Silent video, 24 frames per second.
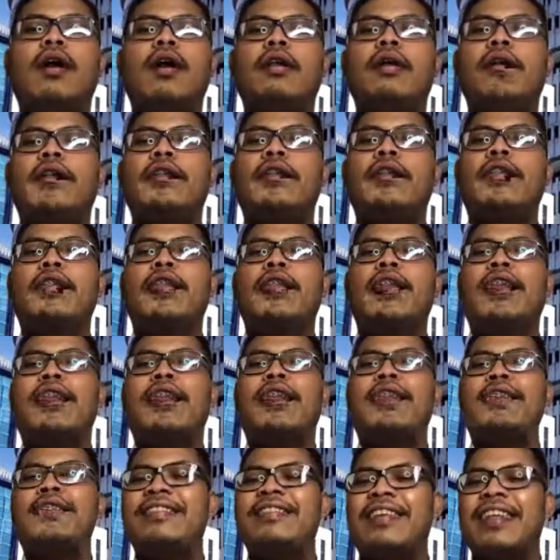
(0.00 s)
silakan
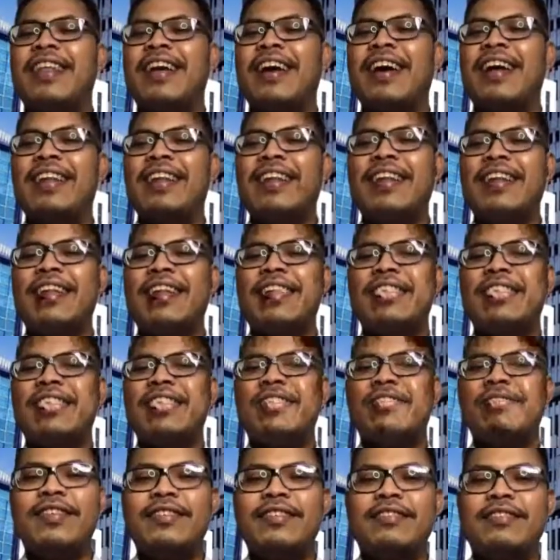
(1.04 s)
ditulis dulu di
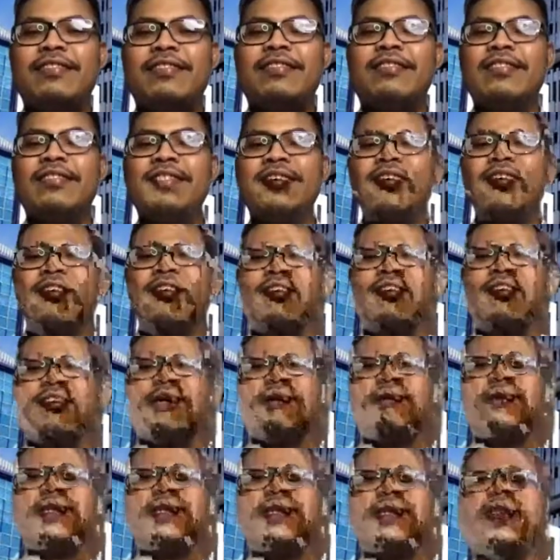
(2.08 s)
kolom chat nanti kita
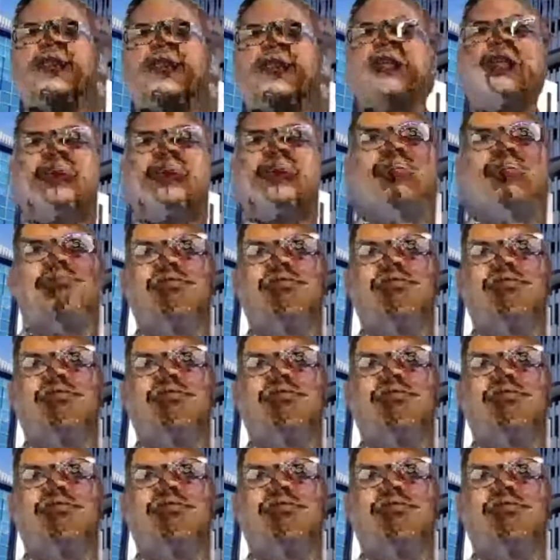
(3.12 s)
bisa diskusikan.